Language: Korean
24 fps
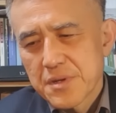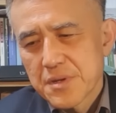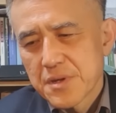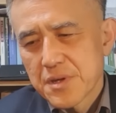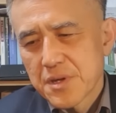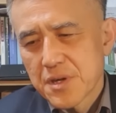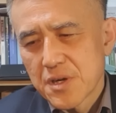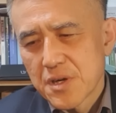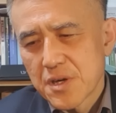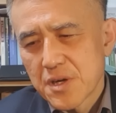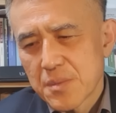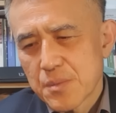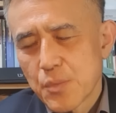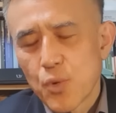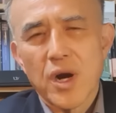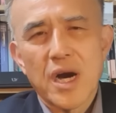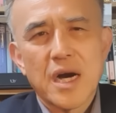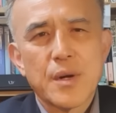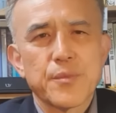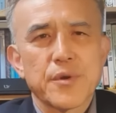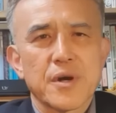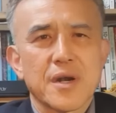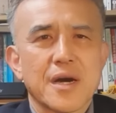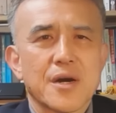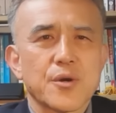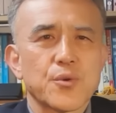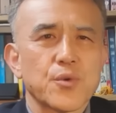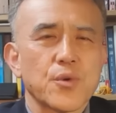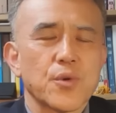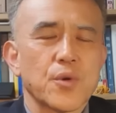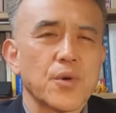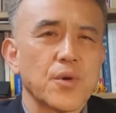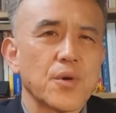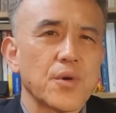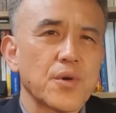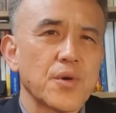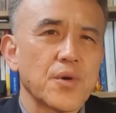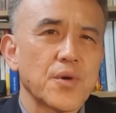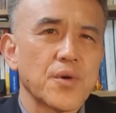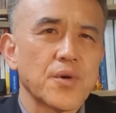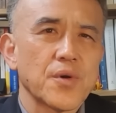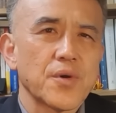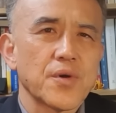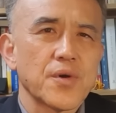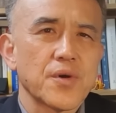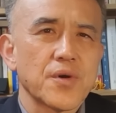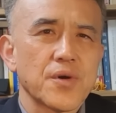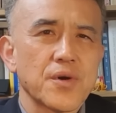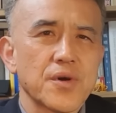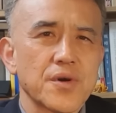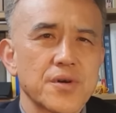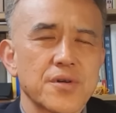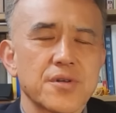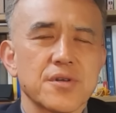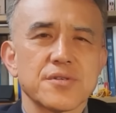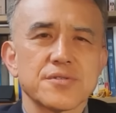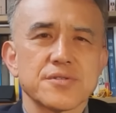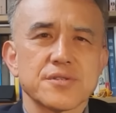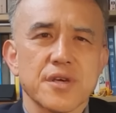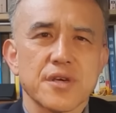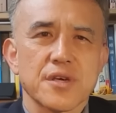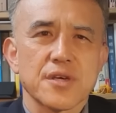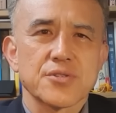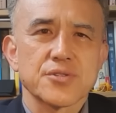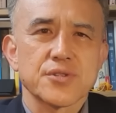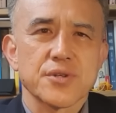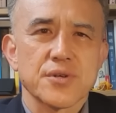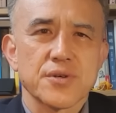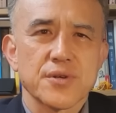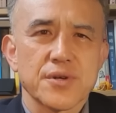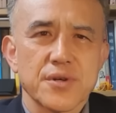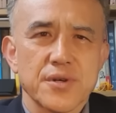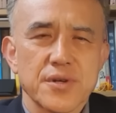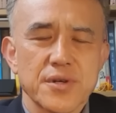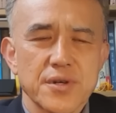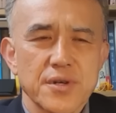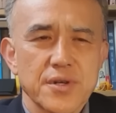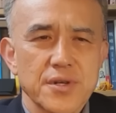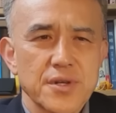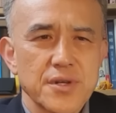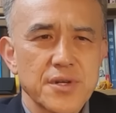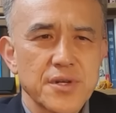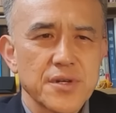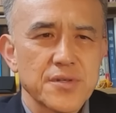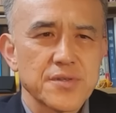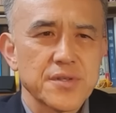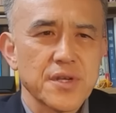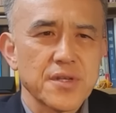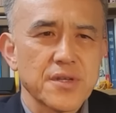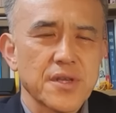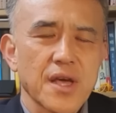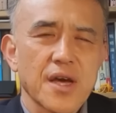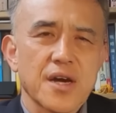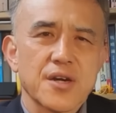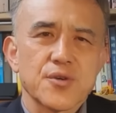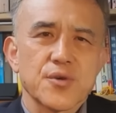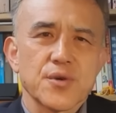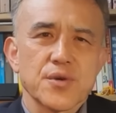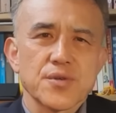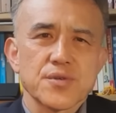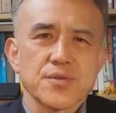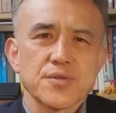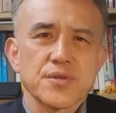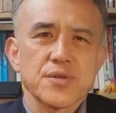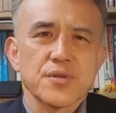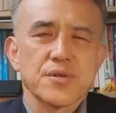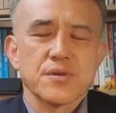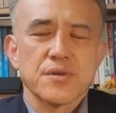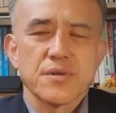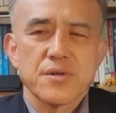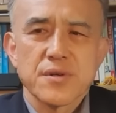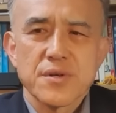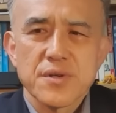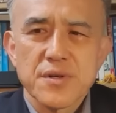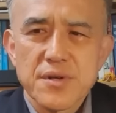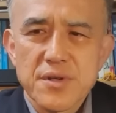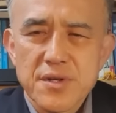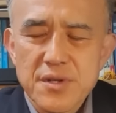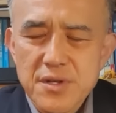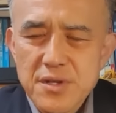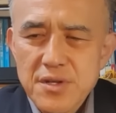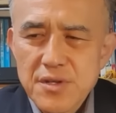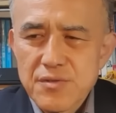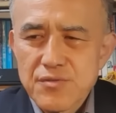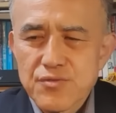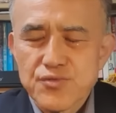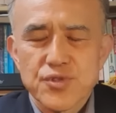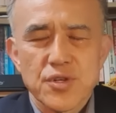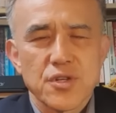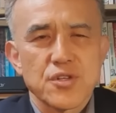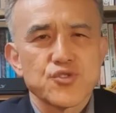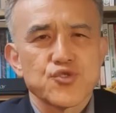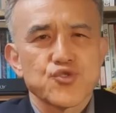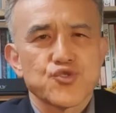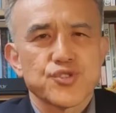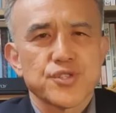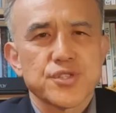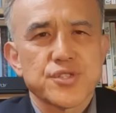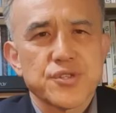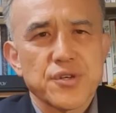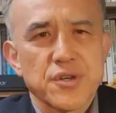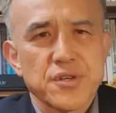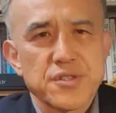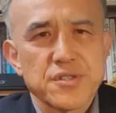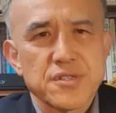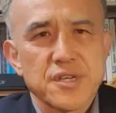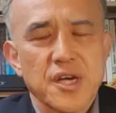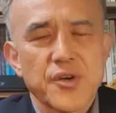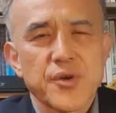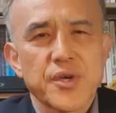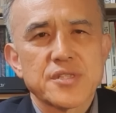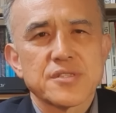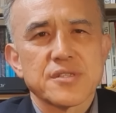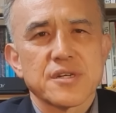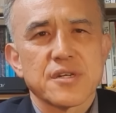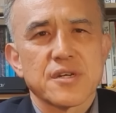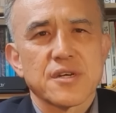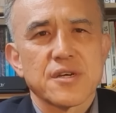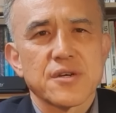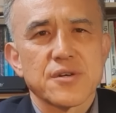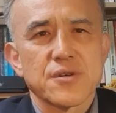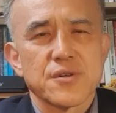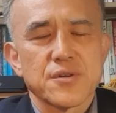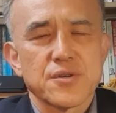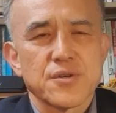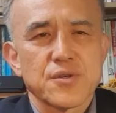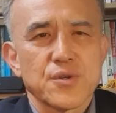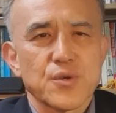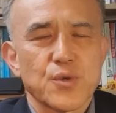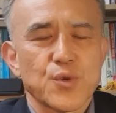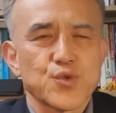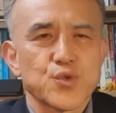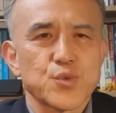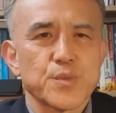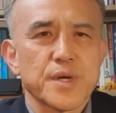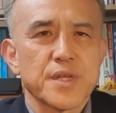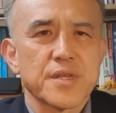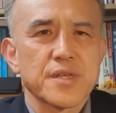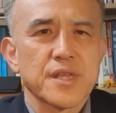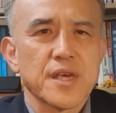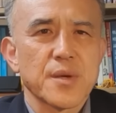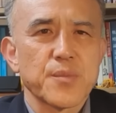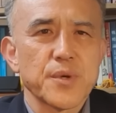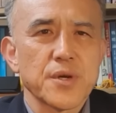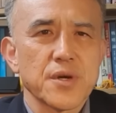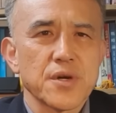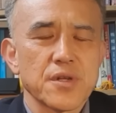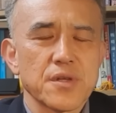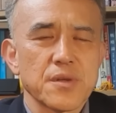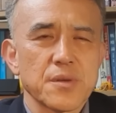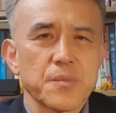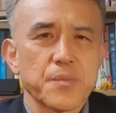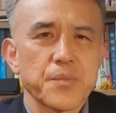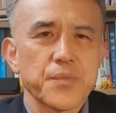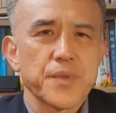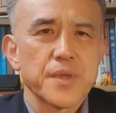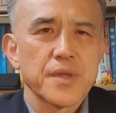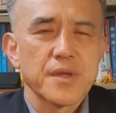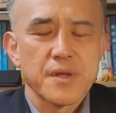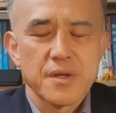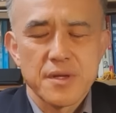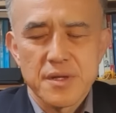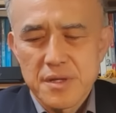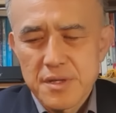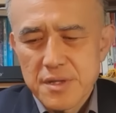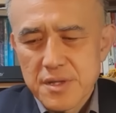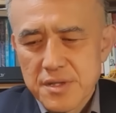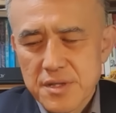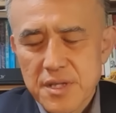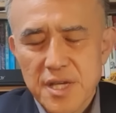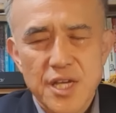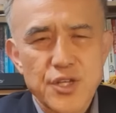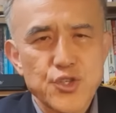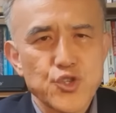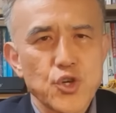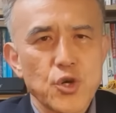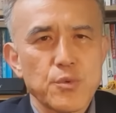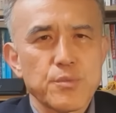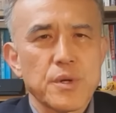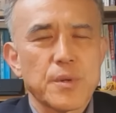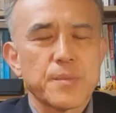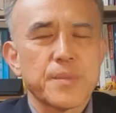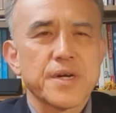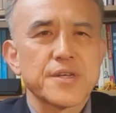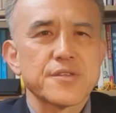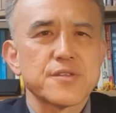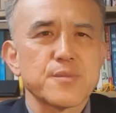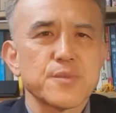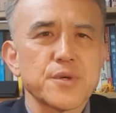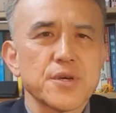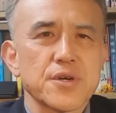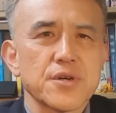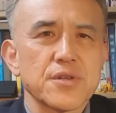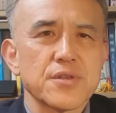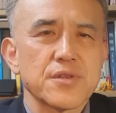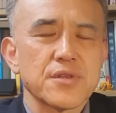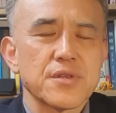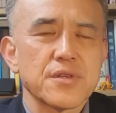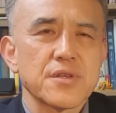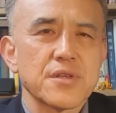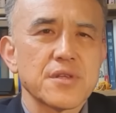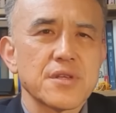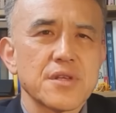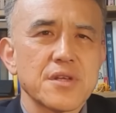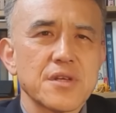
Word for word: 어, 모함을 하고 그런 세계죠. 근데 대학교는요 우선 수직적인 사회잖아요. 교수만 되면 테니어만 받으면